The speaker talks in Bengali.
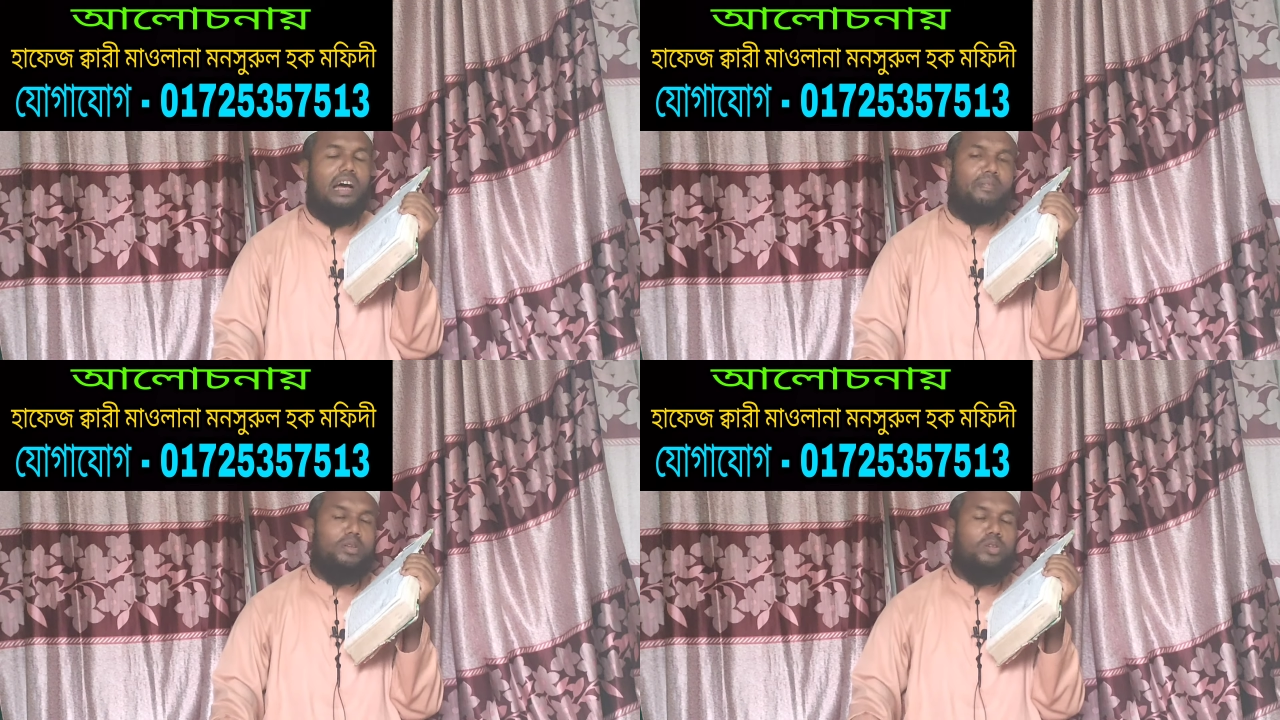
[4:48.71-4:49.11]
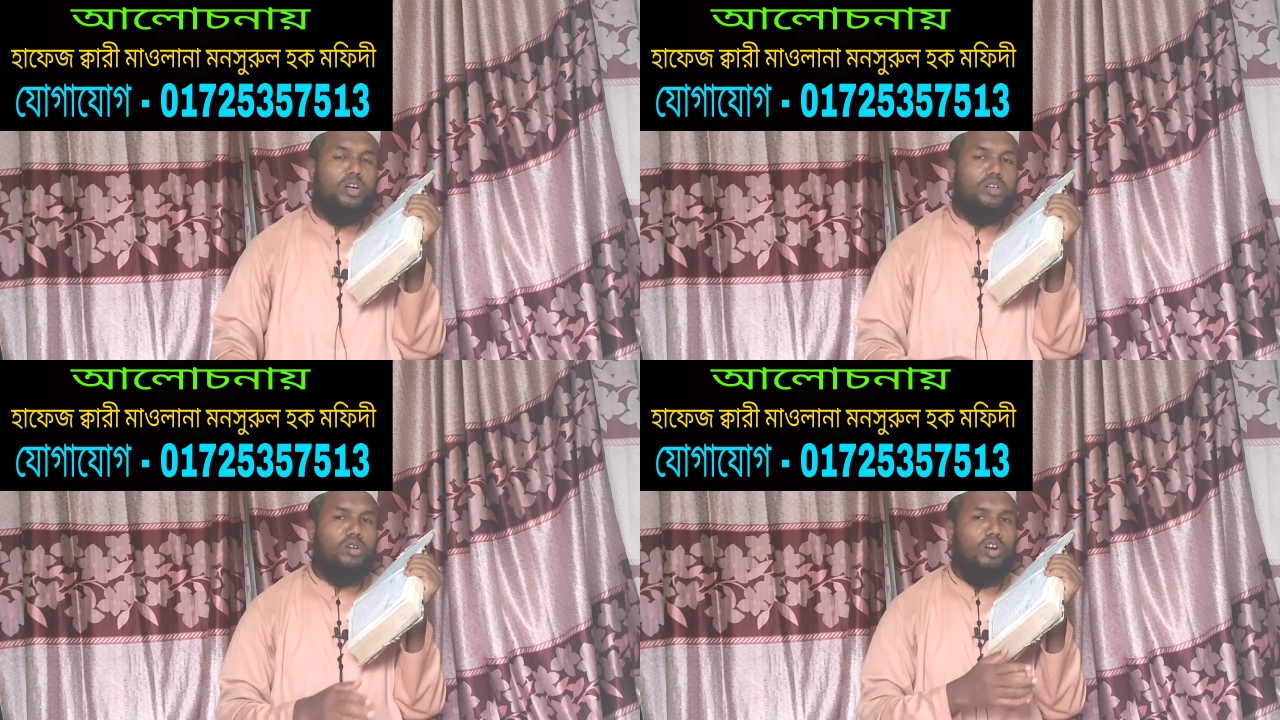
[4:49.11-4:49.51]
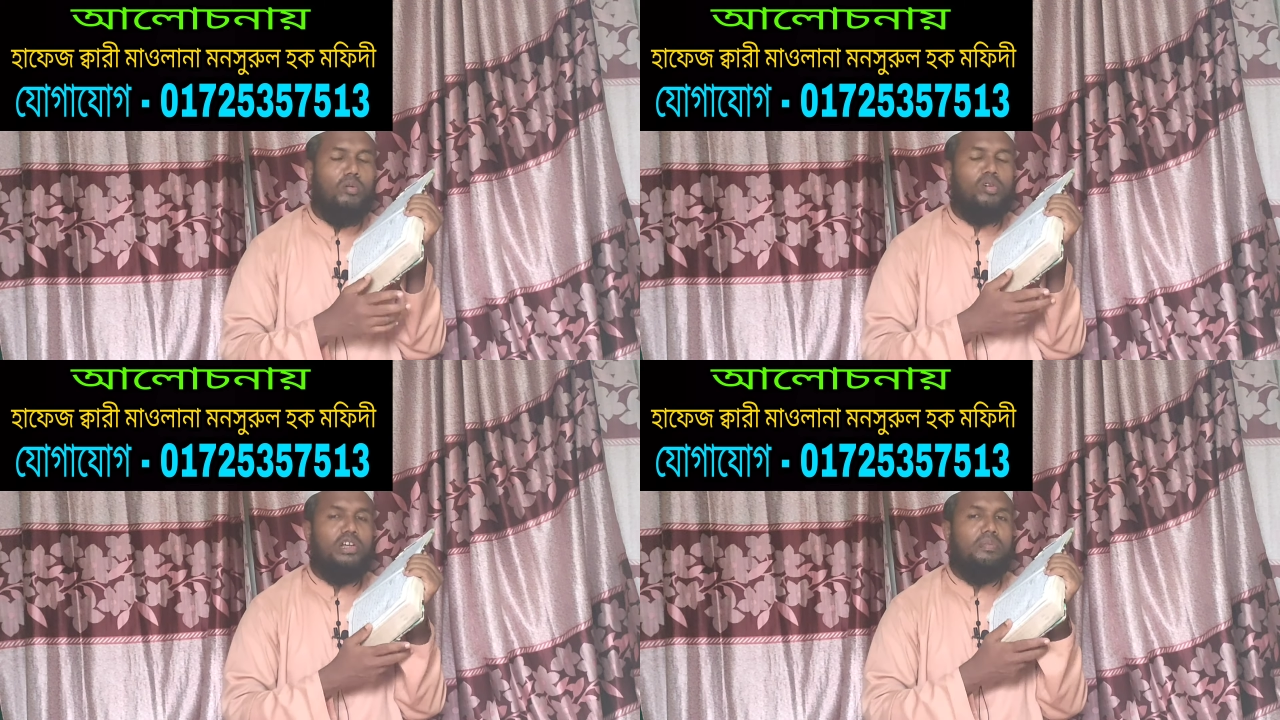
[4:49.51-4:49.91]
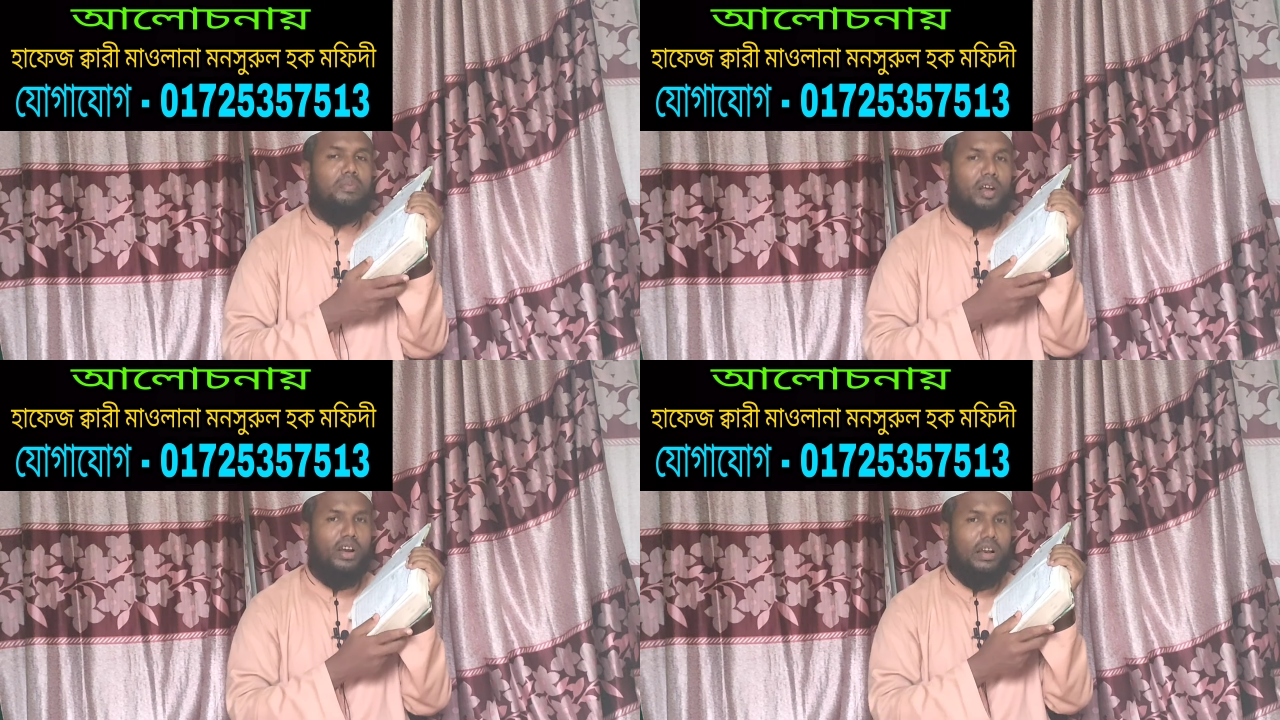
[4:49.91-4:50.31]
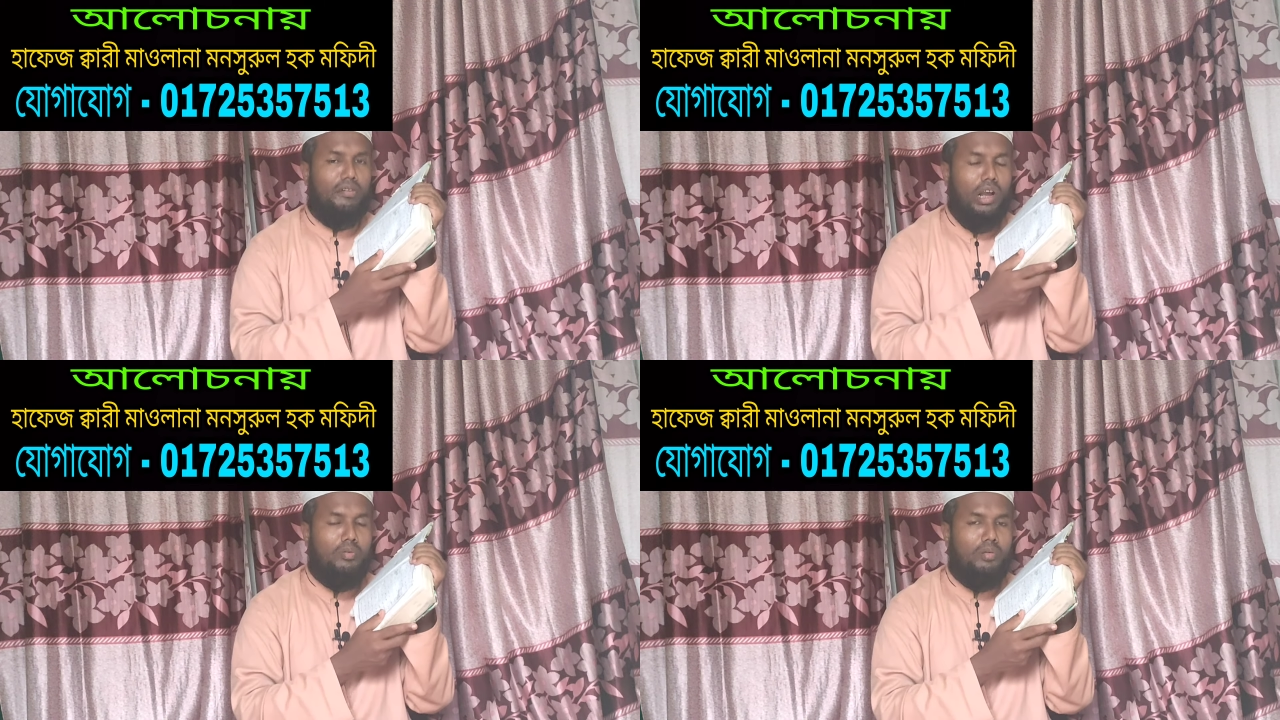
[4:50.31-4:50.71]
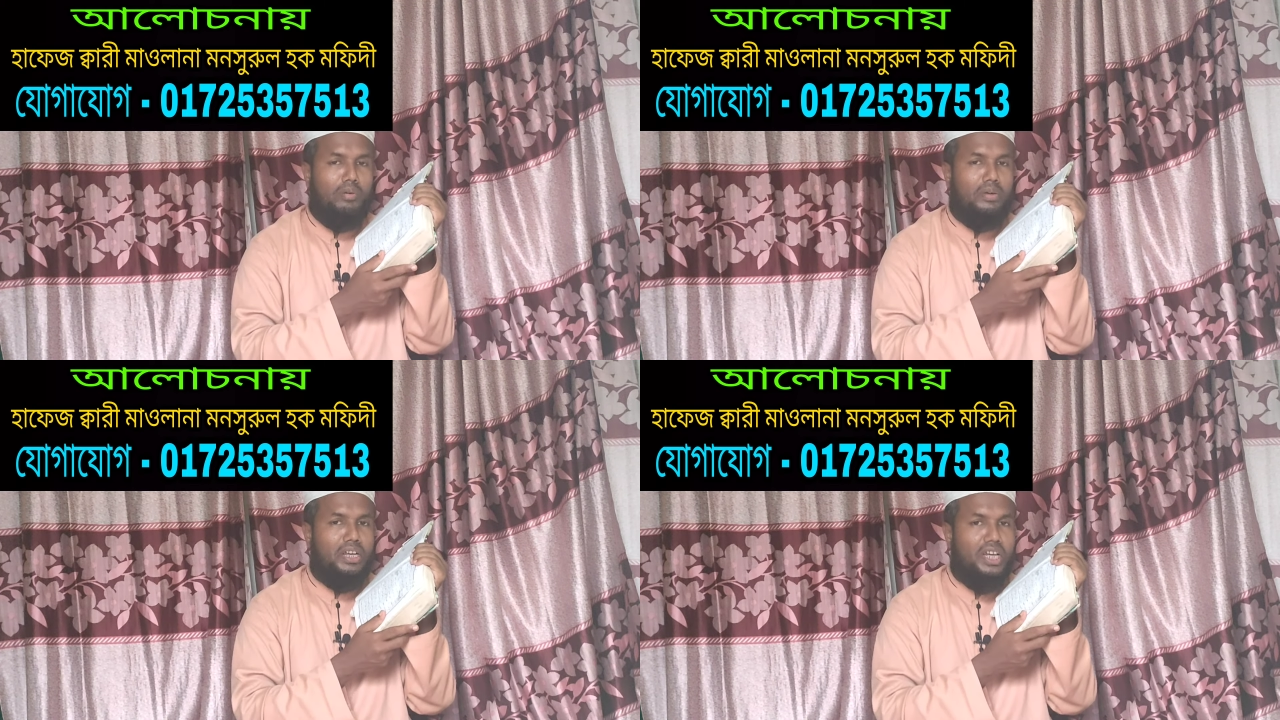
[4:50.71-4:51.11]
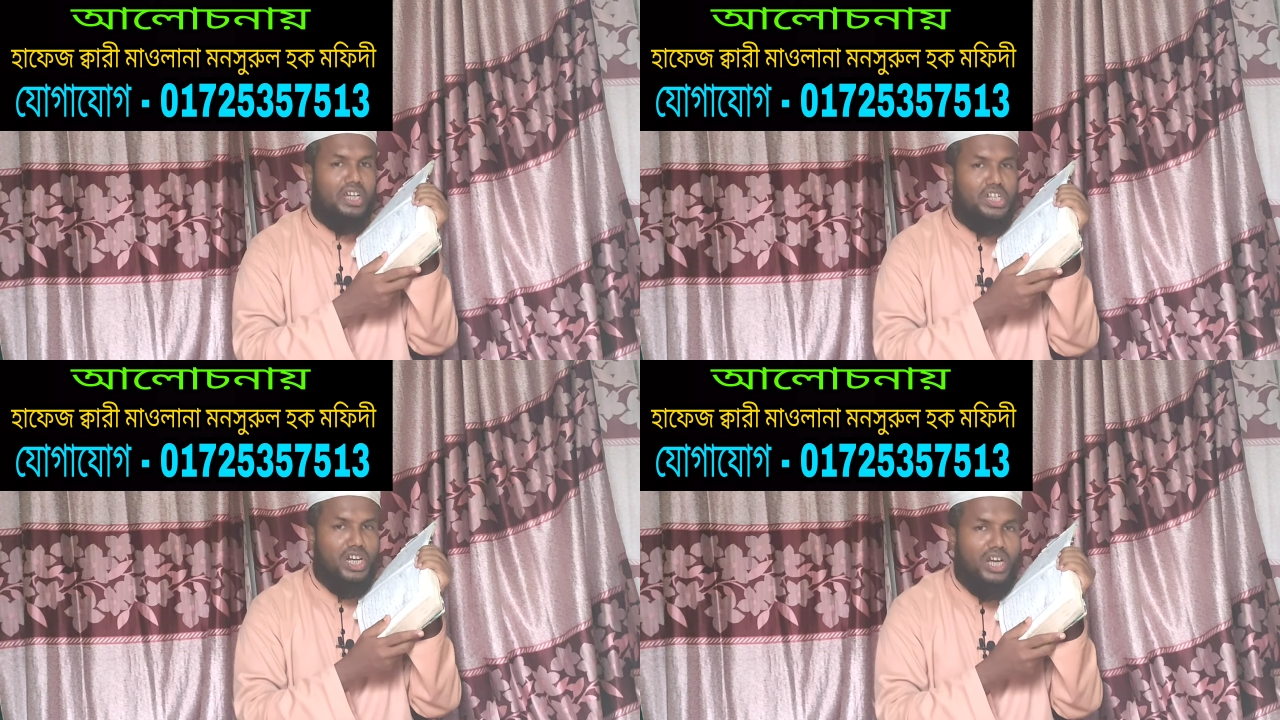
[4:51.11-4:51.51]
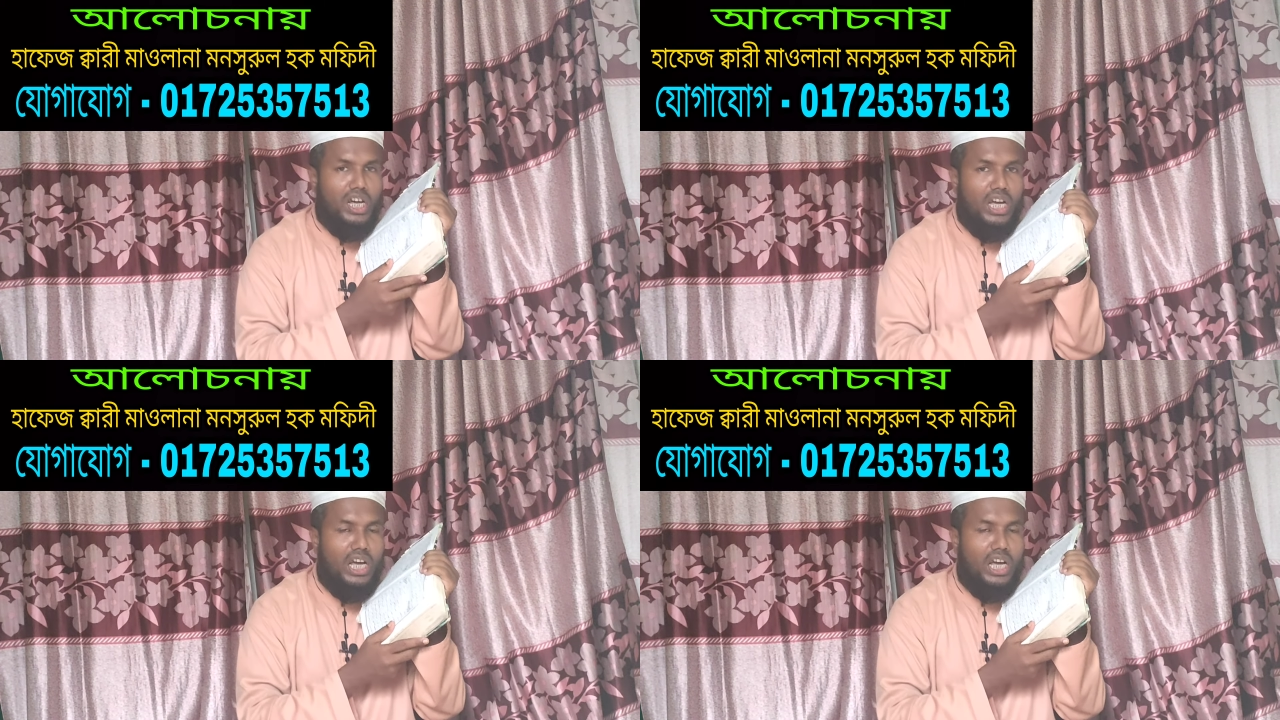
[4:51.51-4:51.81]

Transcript: আপনার যোগাযোগ করলে অবশ্যই আপনি ভালো একটা ফলাফল পাবেন ইনশা